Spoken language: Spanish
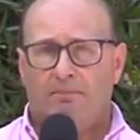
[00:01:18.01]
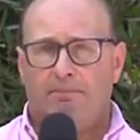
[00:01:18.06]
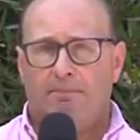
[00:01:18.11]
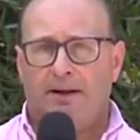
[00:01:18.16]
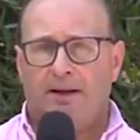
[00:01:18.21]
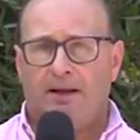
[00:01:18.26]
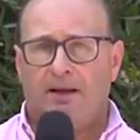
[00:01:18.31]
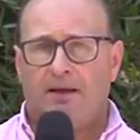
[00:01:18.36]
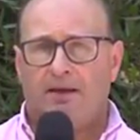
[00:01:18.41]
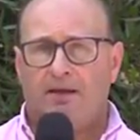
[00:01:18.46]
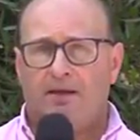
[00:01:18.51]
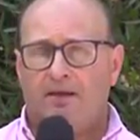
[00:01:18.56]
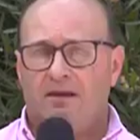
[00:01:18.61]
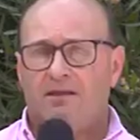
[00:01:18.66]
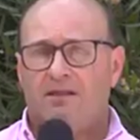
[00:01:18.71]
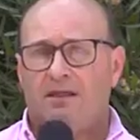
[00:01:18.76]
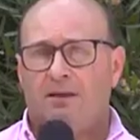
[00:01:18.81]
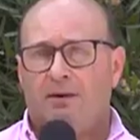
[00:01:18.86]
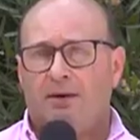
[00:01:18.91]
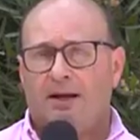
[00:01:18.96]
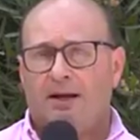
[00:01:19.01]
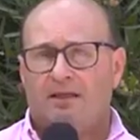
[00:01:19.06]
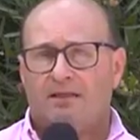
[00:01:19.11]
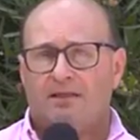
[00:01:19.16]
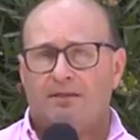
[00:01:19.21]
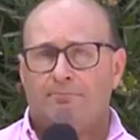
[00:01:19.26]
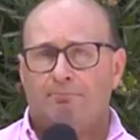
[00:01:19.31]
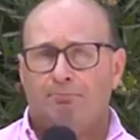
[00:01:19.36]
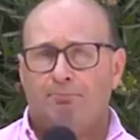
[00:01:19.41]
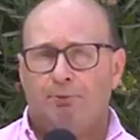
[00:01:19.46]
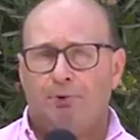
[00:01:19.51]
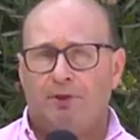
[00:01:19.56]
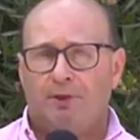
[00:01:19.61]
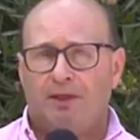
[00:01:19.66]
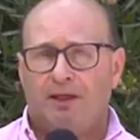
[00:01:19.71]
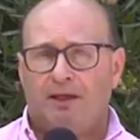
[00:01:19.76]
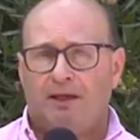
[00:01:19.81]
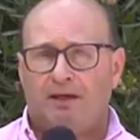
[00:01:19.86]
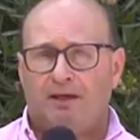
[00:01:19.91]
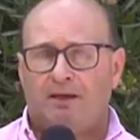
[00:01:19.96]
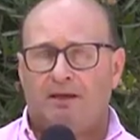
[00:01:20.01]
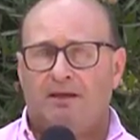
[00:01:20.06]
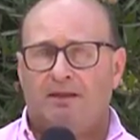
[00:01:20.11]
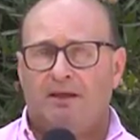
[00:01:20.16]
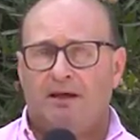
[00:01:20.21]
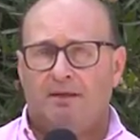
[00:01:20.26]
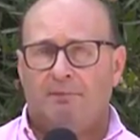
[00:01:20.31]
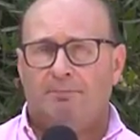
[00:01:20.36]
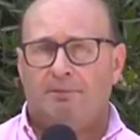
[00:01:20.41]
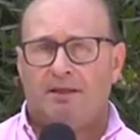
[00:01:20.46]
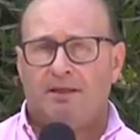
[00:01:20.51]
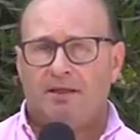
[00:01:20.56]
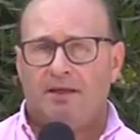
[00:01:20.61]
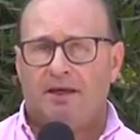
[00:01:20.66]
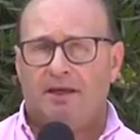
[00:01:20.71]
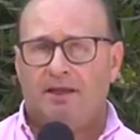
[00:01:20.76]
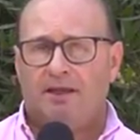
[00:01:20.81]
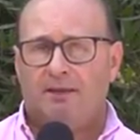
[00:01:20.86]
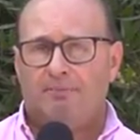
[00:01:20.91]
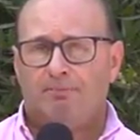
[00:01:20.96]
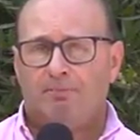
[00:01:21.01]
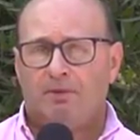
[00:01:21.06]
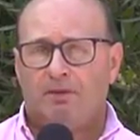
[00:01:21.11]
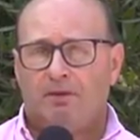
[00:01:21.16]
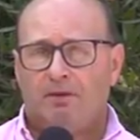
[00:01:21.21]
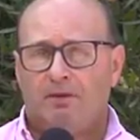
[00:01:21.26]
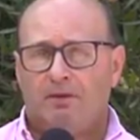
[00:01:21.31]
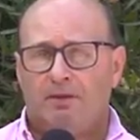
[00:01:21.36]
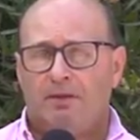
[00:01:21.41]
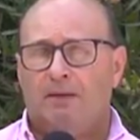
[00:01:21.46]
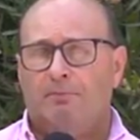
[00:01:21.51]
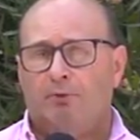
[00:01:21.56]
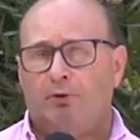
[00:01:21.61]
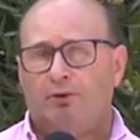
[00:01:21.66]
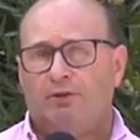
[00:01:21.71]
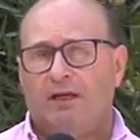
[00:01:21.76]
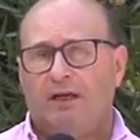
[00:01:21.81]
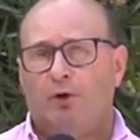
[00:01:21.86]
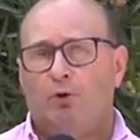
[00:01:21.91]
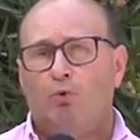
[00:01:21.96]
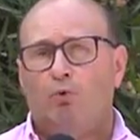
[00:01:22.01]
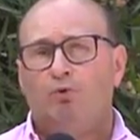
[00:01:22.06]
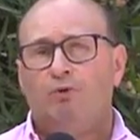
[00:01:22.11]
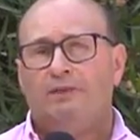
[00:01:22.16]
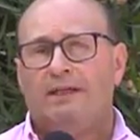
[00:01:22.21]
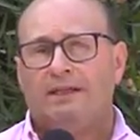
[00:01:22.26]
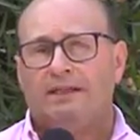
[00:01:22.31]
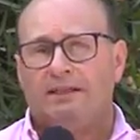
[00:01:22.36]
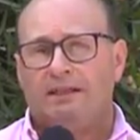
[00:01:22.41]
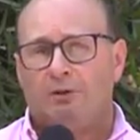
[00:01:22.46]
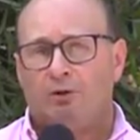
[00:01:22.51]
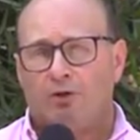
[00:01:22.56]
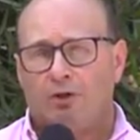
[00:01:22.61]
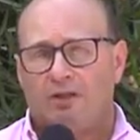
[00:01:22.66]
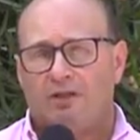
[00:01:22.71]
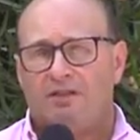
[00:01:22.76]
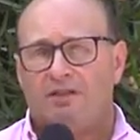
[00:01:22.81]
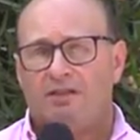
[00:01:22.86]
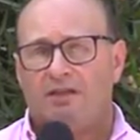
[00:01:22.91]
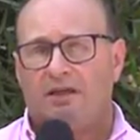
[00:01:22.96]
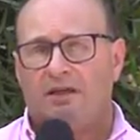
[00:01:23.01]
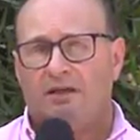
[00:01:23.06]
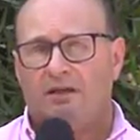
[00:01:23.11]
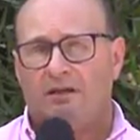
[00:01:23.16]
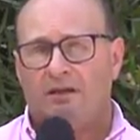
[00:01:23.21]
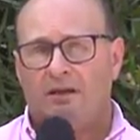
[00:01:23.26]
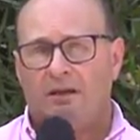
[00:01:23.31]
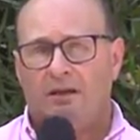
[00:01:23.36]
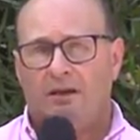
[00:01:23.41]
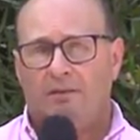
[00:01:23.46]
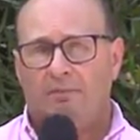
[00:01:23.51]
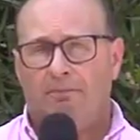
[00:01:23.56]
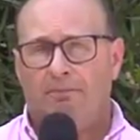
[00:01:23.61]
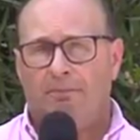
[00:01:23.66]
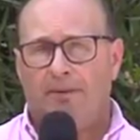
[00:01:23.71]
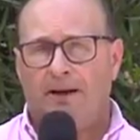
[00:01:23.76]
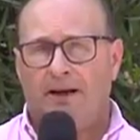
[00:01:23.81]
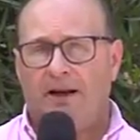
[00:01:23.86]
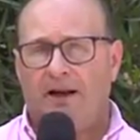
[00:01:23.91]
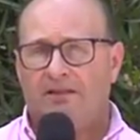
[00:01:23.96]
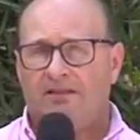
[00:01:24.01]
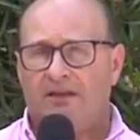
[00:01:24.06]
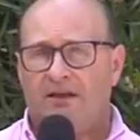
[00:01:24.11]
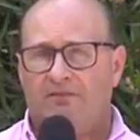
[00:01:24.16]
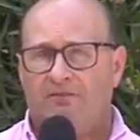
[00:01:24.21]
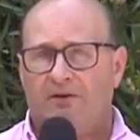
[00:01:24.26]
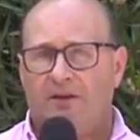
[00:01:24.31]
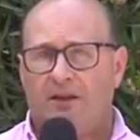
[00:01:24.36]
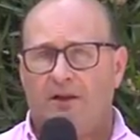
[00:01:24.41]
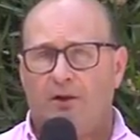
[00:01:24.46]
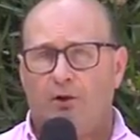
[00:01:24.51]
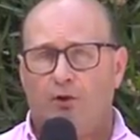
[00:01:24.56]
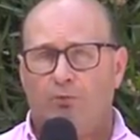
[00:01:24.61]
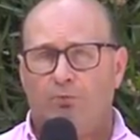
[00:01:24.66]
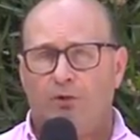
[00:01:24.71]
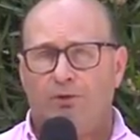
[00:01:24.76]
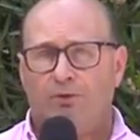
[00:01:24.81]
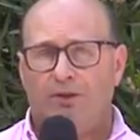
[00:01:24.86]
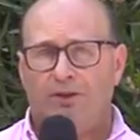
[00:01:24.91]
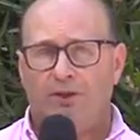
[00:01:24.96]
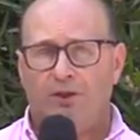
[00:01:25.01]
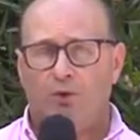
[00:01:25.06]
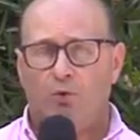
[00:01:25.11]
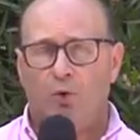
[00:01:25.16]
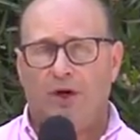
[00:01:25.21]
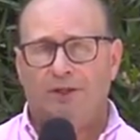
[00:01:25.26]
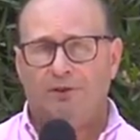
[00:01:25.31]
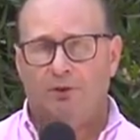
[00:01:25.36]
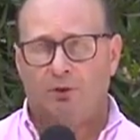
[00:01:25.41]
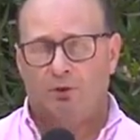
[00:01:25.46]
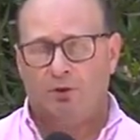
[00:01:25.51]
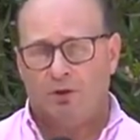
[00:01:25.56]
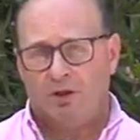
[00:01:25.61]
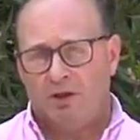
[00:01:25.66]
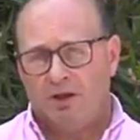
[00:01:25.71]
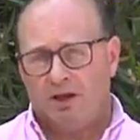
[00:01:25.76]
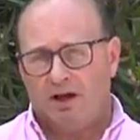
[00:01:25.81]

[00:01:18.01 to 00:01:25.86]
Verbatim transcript: para que esa vaca se pueda quedar preñada y aportar un ternero recién para la zafra del 2024.